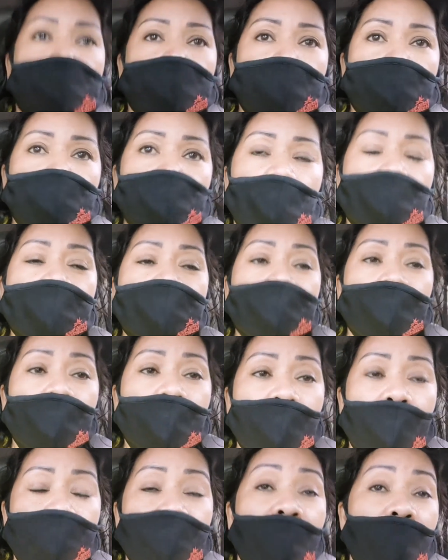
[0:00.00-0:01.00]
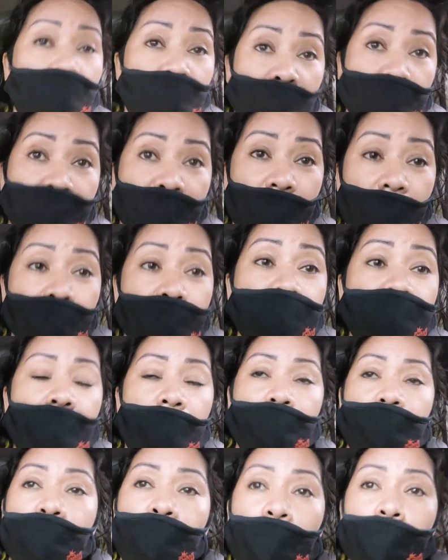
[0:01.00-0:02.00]
yun naman talaga, makapagbigay din
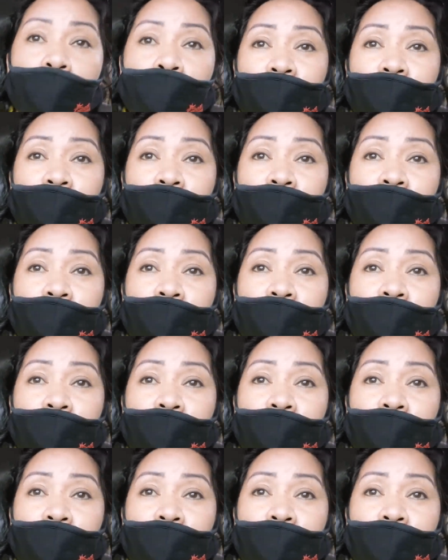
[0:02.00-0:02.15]
tayo.